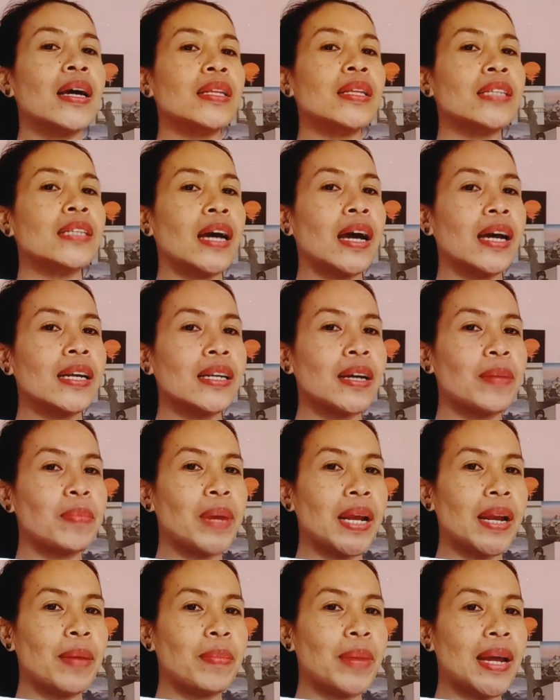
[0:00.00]
jangan
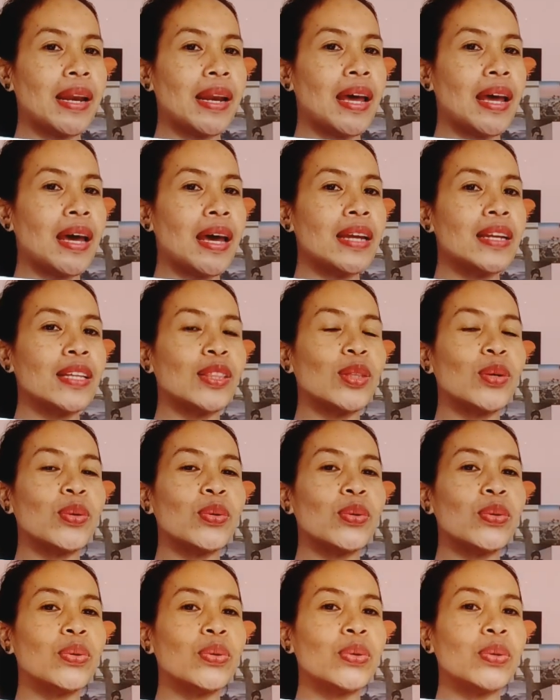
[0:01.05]
kemana-mana
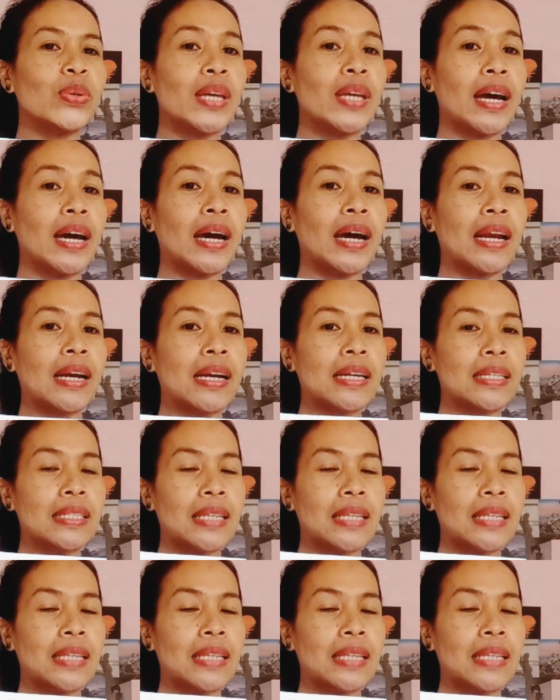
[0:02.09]
ditunggu dulu ya karena